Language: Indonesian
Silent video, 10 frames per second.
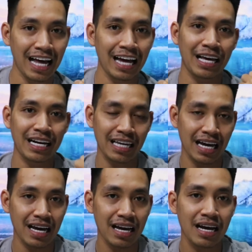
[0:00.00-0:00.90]

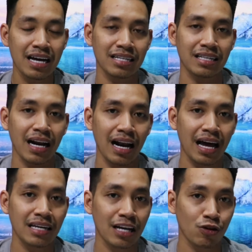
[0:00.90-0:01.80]
Akhirnya
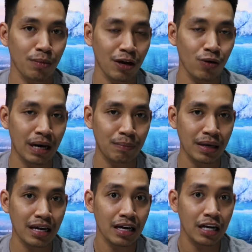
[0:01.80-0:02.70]
setelah satu minggu
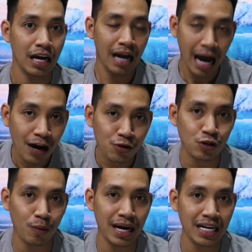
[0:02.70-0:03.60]
lebih, aku
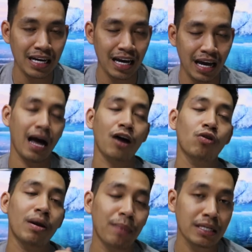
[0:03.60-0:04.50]
coba nih,
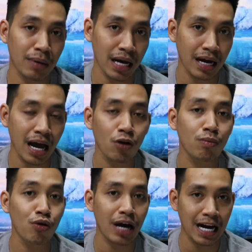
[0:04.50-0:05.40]
aku lepas mereka, aku
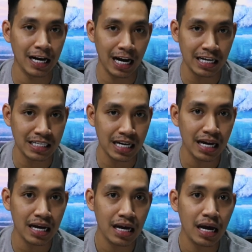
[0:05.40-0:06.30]
buka
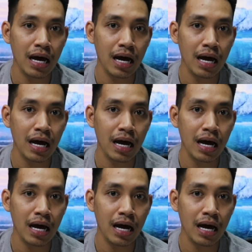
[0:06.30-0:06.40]
kandangnya,